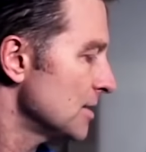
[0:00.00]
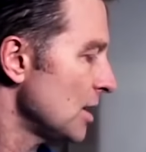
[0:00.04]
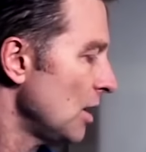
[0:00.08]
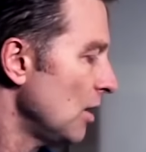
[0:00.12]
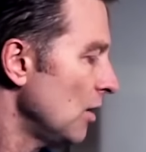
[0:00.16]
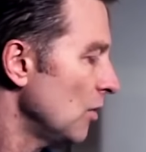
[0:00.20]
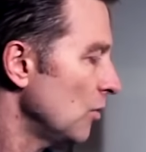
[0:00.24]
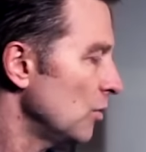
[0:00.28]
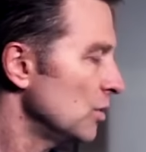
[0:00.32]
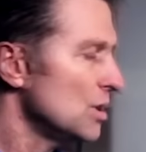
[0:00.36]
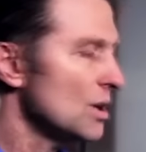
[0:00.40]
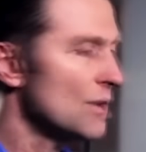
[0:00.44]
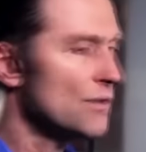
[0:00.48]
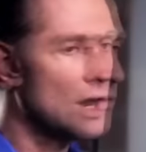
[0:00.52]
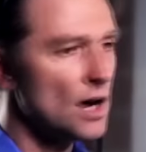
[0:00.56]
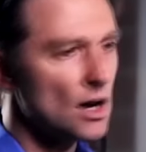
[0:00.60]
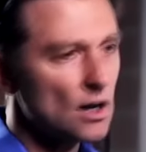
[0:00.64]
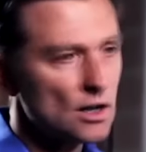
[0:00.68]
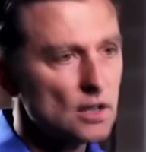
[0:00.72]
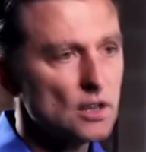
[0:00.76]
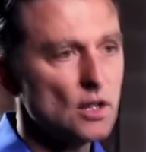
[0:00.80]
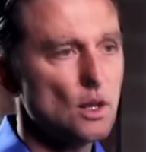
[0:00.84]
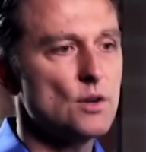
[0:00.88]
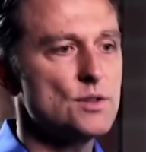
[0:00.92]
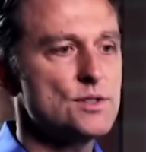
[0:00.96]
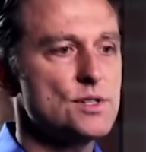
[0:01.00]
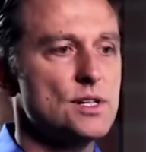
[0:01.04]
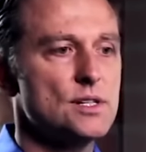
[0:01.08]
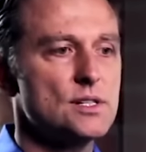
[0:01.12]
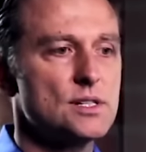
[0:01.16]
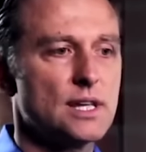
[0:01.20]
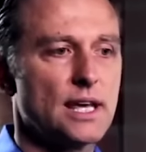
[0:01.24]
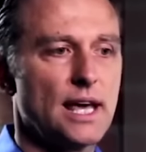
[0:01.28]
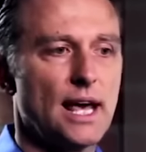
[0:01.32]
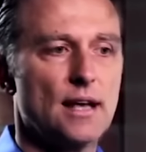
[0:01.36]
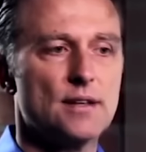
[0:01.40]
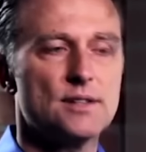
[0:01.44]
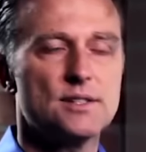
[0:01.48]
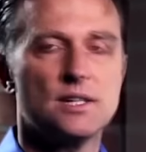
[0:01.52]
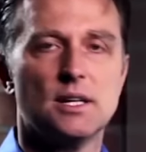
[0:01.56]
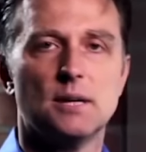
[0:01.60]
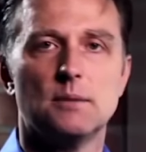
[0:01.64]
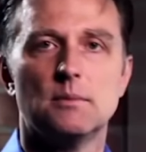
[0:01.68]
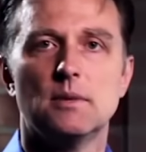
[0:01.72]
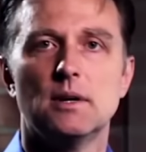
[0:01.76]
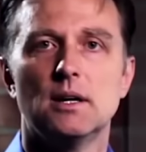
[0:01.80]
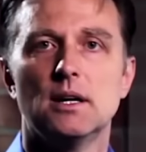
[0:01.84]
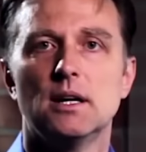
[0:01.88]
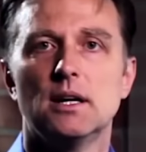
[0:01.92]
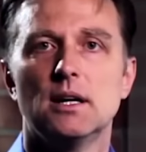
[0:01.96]
Когда у вас алкалоз,
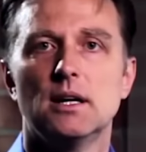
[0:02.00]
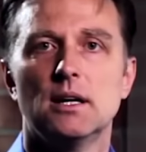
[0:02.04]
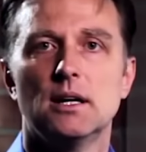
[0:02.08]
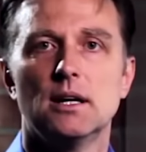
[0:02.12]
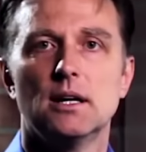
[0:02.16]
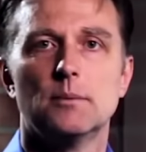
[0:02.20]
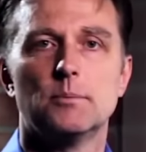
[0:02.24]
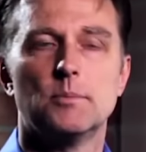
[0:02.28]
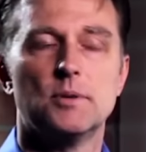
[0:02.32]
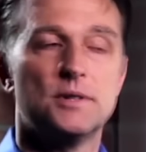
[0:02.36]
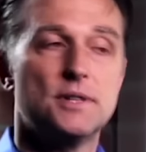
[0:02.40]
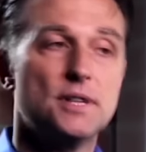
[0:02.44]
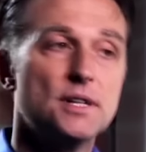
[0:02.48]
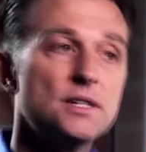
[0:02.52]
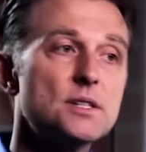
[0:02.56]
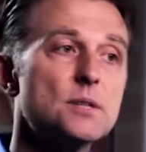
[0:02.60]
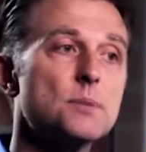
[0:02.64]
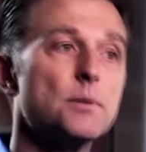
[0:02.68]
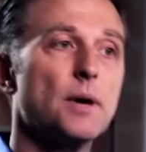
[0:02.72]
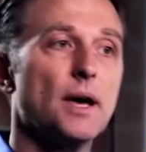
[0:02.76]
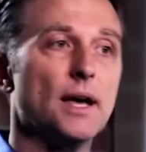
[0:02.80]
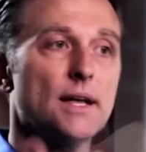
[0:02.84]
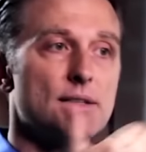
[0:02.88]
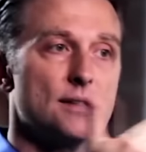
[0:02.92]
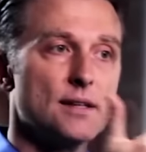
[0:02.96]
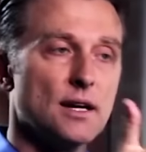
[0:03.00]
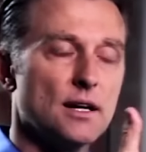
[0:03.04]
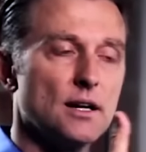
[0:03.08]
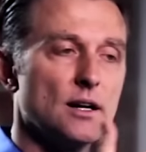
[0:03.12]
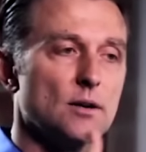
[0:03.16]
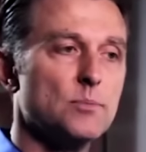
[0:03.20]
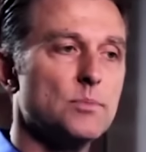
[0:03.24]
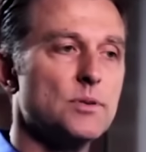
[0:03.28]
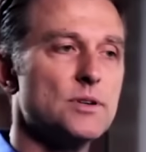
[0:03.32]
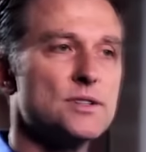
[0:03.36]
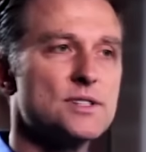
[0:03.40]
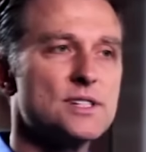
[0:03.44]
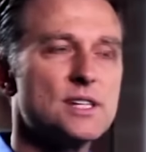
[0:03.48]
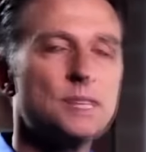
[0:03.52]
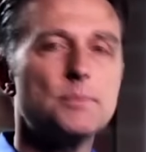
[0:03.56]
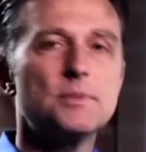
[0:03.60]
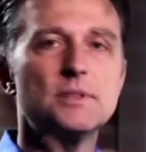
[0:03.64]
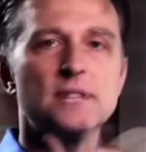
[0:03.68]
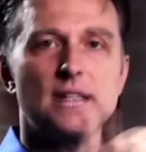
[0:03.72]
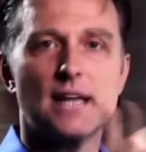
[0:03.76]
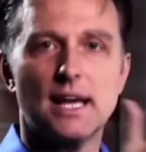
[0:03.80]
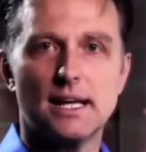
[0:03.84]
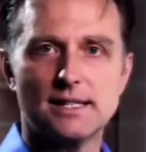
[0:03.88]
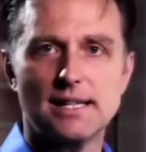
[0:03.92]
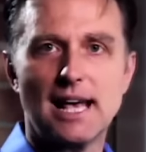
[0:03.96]
кальций осаждается из
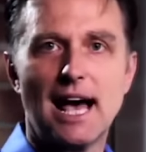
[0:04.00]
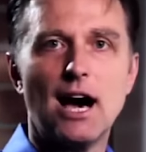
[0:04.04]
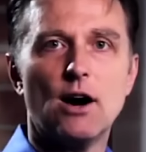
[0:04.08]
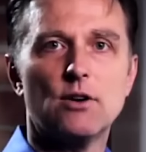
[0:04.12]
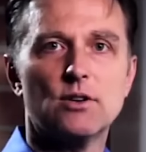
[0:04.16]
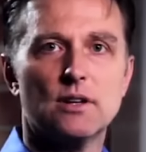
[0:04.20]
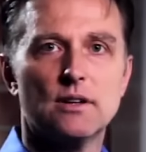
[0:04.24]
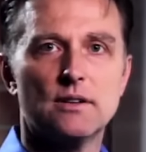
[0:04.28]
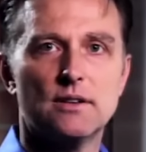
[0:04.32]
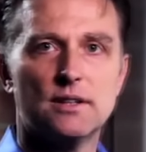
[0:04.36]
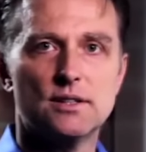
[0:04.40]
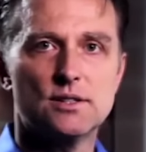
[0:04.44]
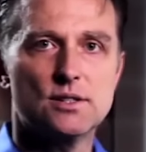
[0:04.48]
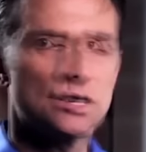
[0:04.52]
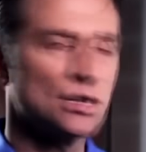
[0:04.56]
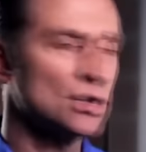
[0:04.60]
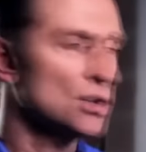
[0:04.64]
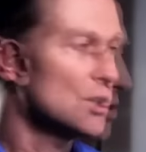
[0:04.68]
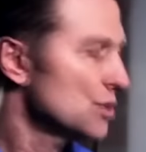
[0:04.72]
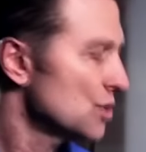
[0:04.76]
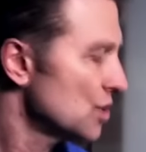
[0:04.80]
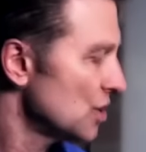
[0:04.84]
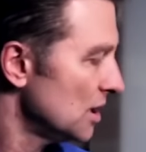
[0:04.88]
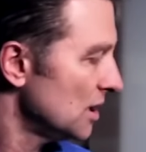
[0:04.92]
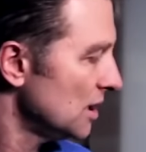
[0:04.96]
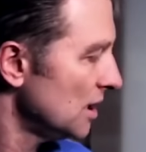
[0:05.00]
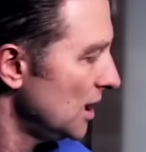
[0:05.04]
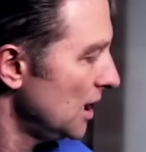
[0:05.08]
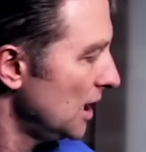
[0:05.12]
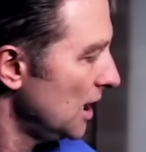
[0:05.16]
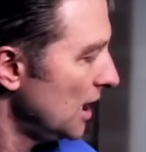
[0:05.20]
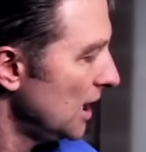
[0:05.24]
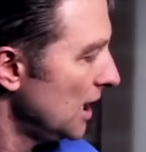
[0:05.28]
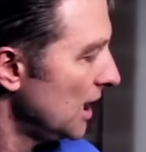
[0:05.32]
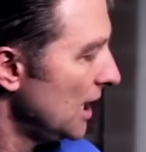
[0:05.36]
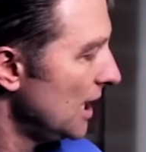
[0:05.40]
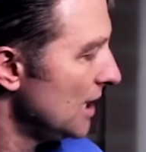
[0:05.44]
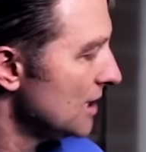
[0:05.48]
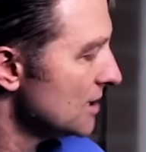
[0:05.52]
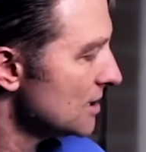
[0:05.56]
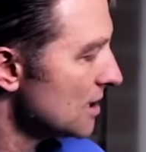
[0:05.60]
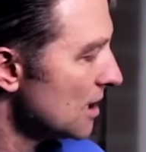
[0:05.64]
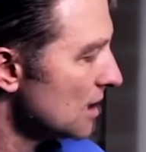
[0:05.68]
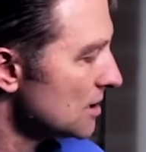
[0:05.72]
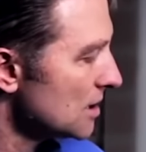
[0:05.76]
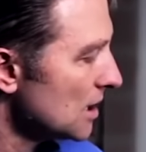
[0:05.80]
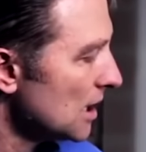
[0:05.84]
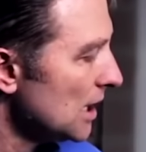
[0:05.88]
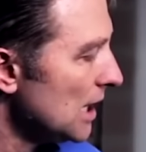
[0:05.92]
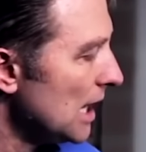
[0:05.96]
раствора и начинает
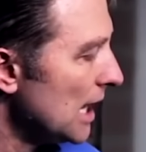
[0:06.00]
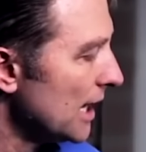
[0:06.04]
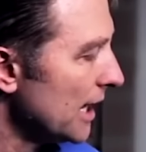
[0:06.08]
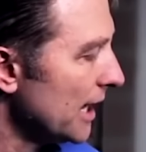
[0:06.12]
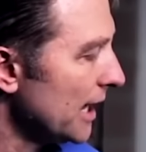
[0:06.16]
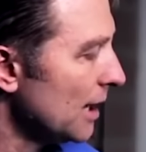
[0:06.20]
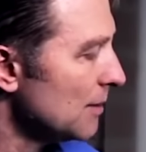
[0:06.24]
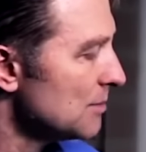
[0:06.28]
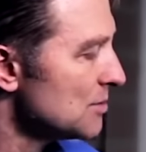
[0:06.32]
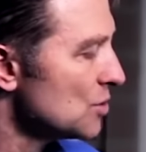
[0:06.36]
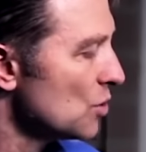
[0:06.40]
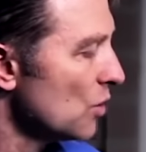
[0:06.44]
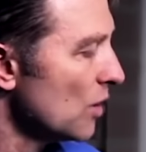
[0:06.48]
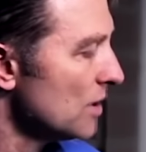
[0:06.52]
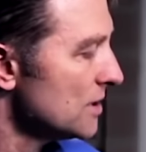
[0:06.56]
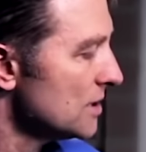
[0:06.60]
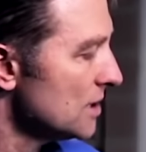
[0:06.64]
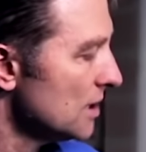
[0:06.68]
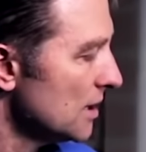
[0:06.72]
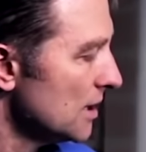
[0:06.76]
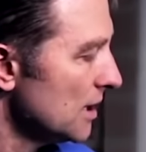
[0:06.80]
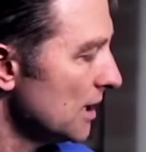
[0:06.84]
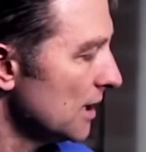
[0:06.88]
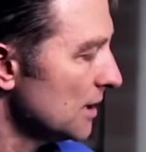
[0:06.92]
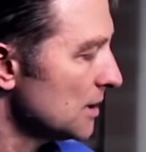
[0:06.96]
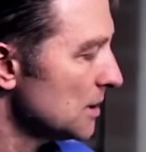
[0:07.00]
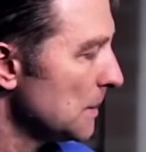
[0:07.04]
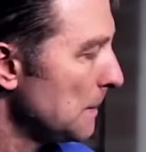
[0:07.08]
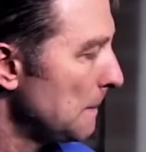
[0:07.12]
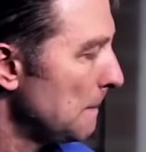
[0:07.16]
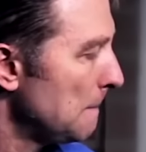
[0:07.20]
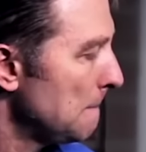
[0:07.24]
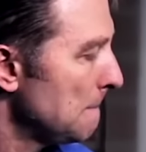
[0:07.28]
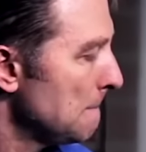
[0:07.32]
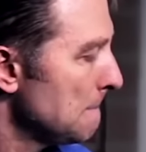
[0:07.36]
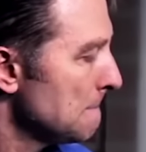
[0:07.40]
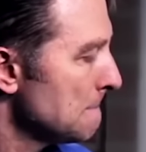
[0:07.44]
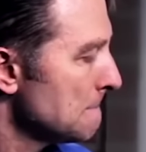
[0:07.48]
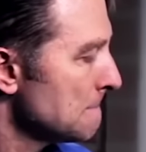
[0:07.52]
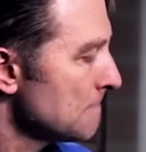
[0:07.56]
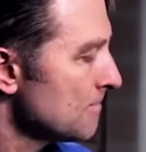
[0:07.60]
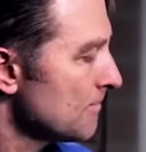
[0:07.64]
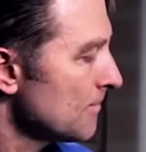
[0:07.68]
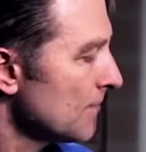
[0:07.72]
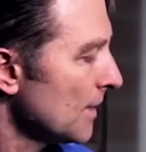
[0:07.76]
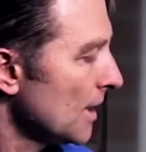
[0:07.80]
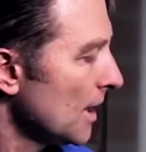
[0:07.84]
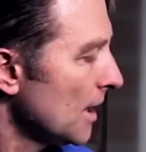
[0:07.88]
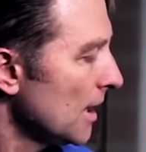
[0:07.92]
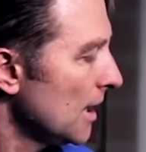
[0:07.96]
забивать суставы и прочее.
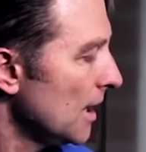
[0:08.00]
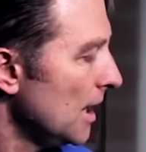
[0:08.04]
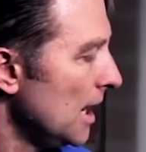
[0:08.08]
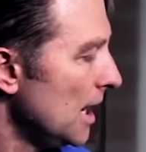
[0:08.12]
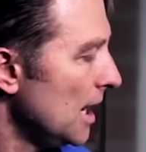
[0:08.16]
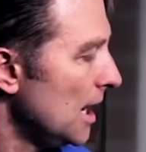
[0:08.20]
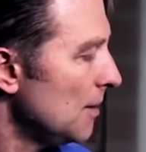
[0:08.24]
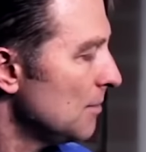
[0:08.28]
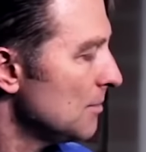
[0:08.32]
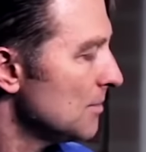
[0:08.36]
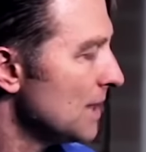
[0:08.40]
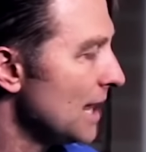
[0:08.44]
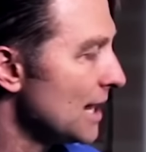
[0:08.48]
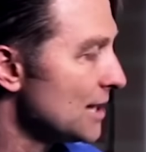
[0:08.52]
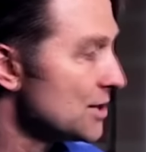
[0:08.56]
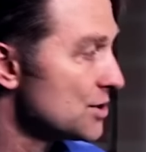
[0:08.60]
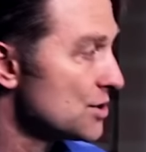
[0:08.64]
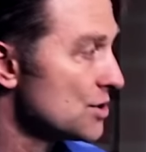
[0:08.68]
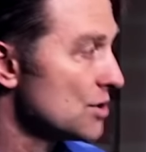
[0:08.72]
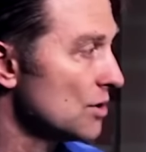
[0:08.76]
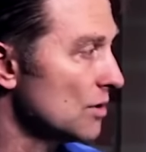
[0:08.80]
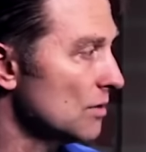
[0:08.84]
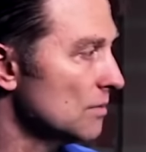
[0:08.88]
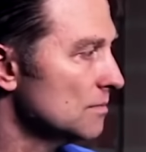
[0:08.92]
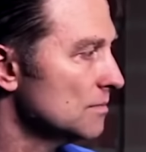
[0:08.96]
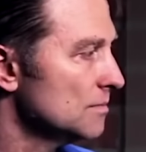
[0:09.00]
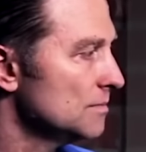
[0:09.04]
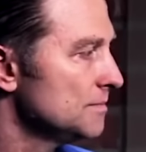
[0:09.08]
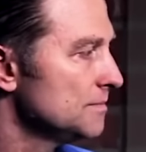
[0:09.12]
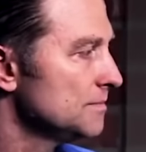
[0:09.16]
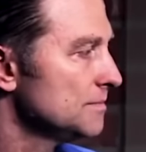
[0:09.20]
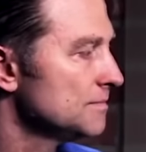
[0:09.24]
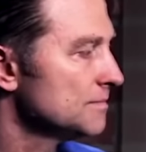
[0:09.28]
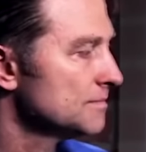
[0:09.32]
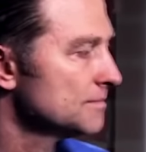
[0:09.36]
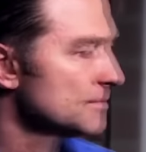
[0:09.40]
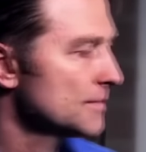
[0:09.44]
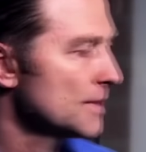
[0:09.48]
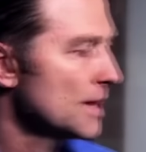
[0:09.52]
Это так.